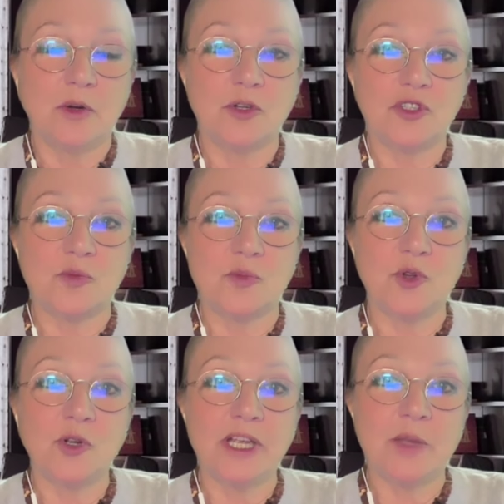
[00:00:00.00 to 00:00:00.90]
Очень
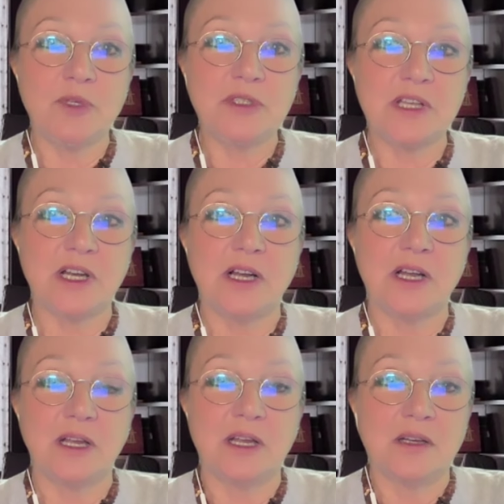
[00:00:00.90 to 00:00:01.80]
много я
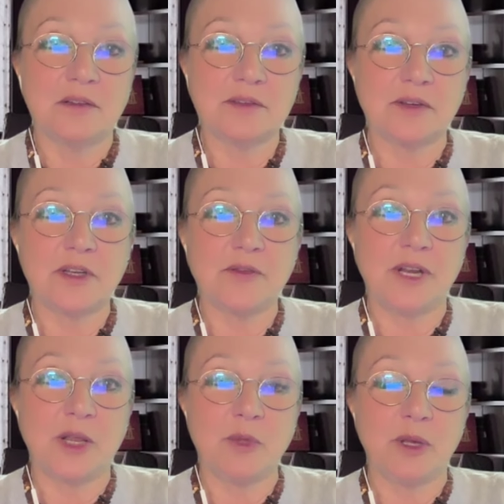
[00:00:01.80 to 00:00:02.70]
писала в свое
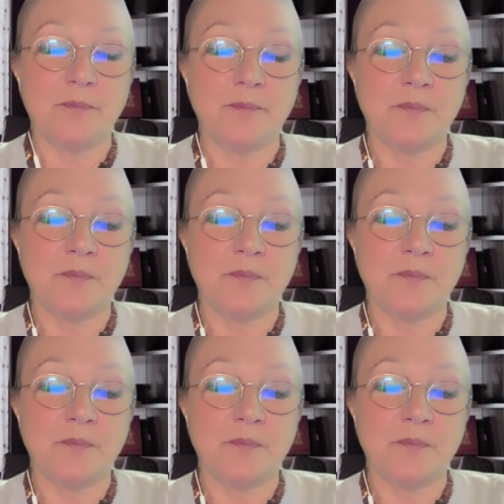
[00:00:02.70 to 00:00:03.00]
время.